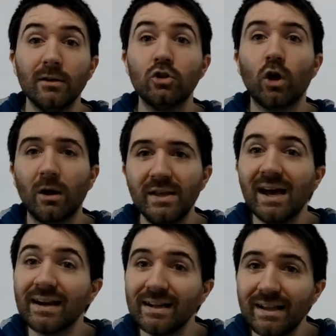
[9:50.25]

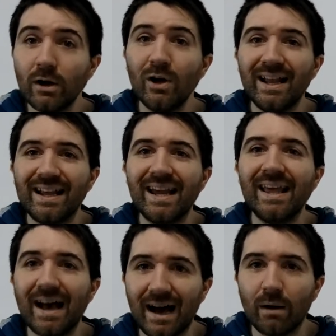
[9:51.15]
Todavía, reitero, le
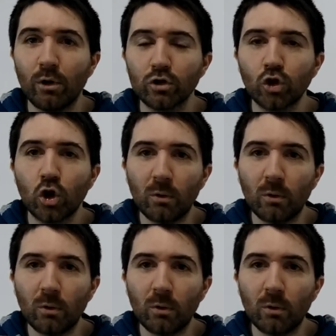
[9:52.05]
queda a Boston